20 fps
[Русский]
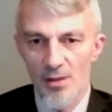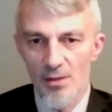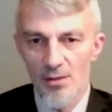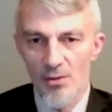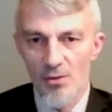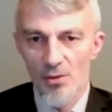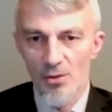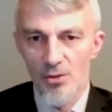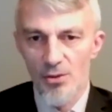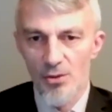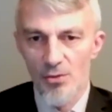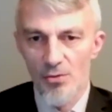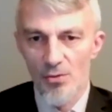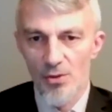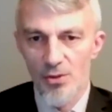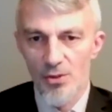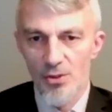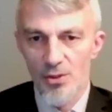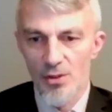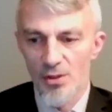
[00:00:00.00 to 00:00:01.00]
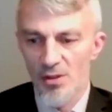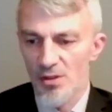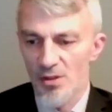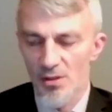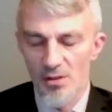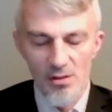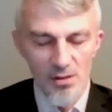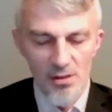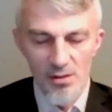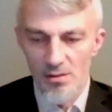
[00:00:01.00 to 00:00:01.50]
точь-точь, э,
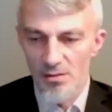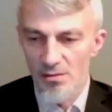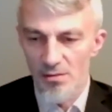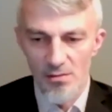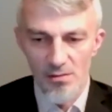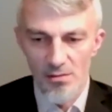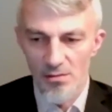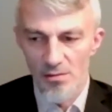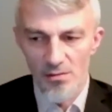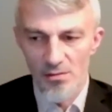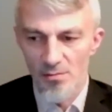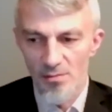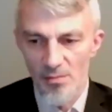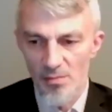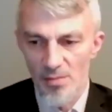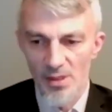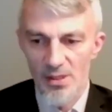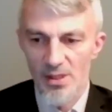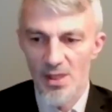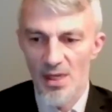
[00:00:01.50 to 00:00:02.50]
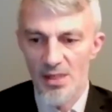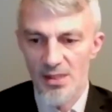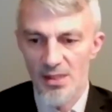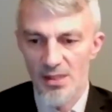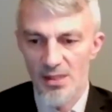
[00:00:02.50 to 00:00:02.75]
без разницы.